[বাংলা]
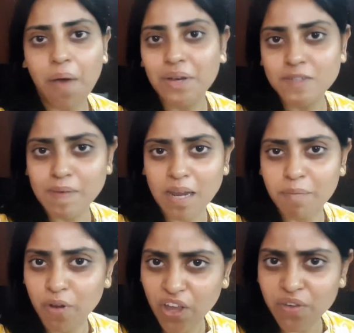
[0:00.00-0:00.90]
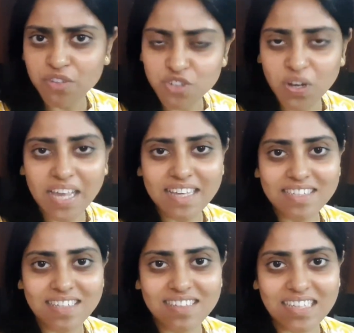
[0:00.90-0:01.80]
আওয়াজ পেলাম মনে হয় ও চলে
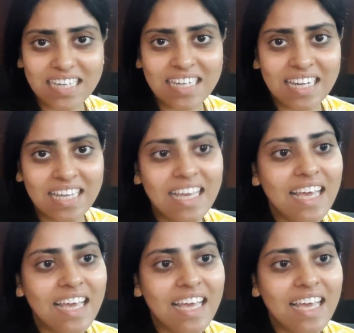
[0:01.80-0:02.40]
এসছে চিকেন নিয়ে